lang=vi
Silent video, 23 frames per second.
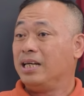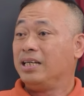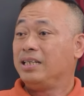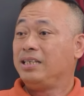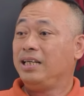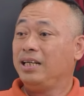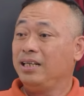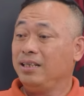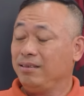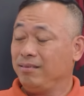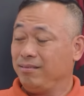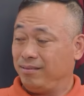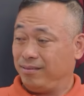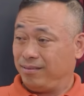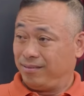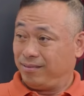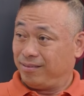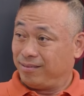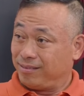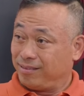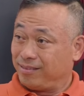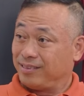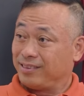nhưng
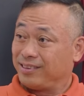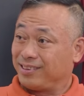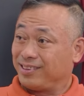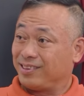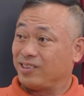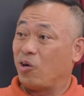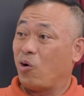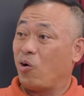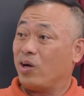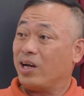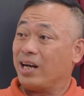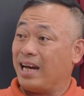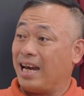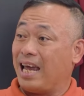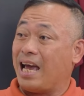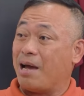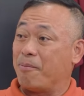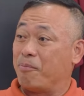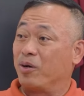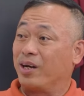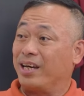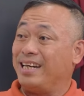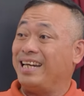nó là
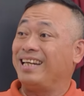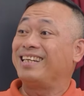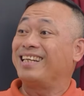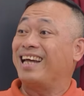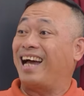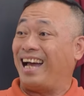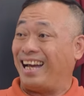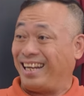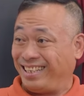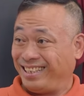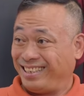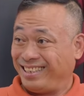một cái nền tảng.